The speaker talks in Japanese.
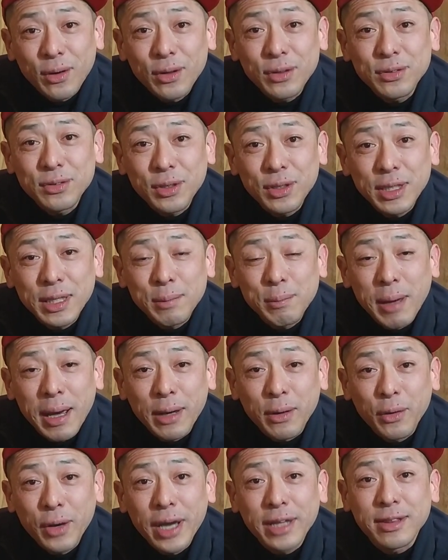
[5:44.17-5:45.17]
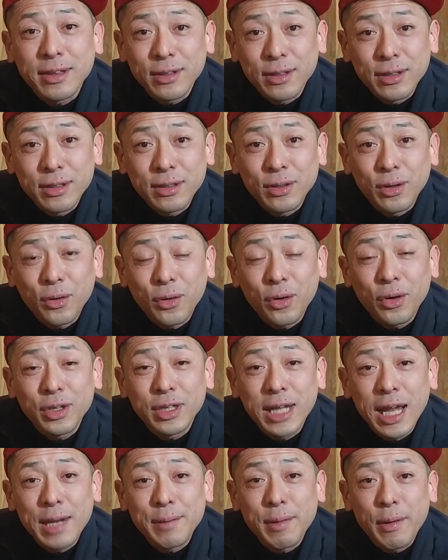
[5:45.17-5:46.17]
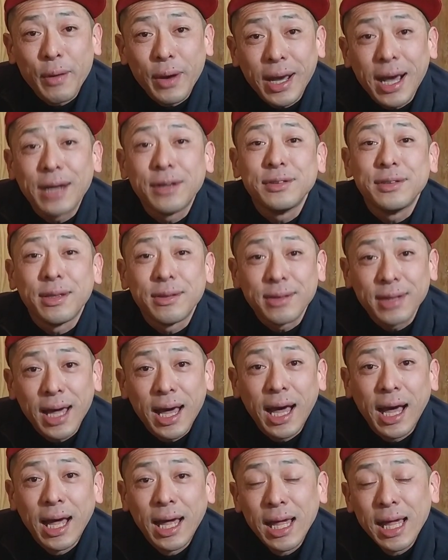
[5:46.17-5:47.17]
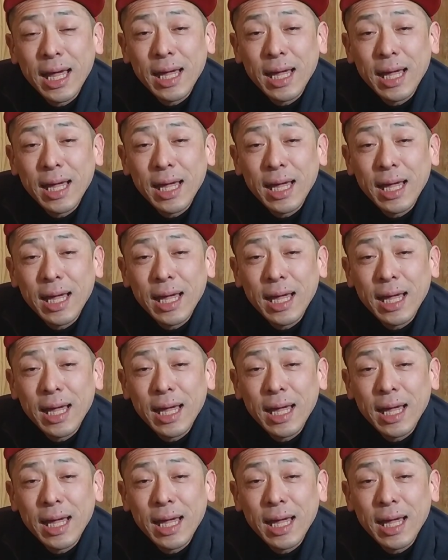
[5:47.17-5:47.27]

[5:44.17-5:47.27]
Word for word: 本当にまあ5月の頃になれば分かるんですが、